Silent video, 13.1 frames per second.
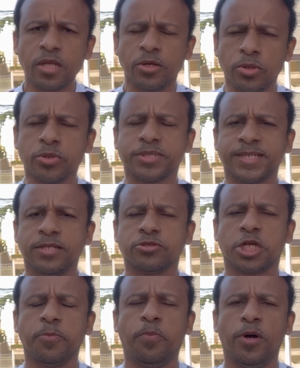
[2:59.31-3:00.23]
e o Santos,
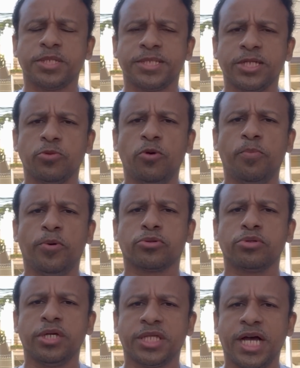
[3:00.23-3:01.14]
que pode ser uma
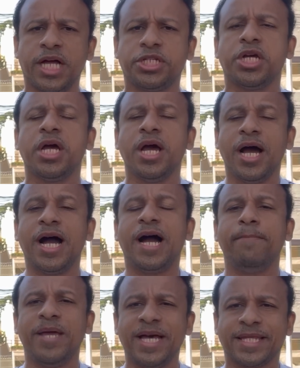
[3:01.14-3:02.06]
oportunidade, a
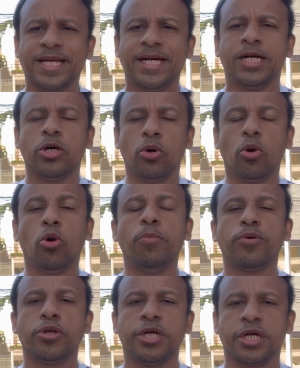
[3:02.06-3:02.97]
meta
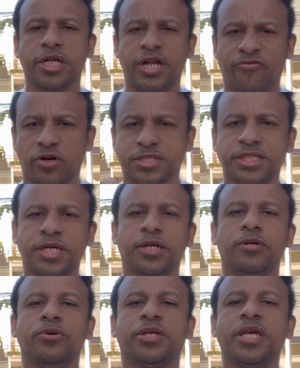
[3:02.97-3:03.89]
rubro-negra. E você,
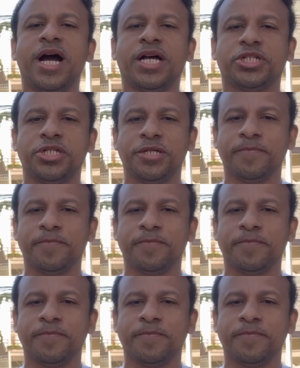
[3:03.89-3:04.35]
o que acha?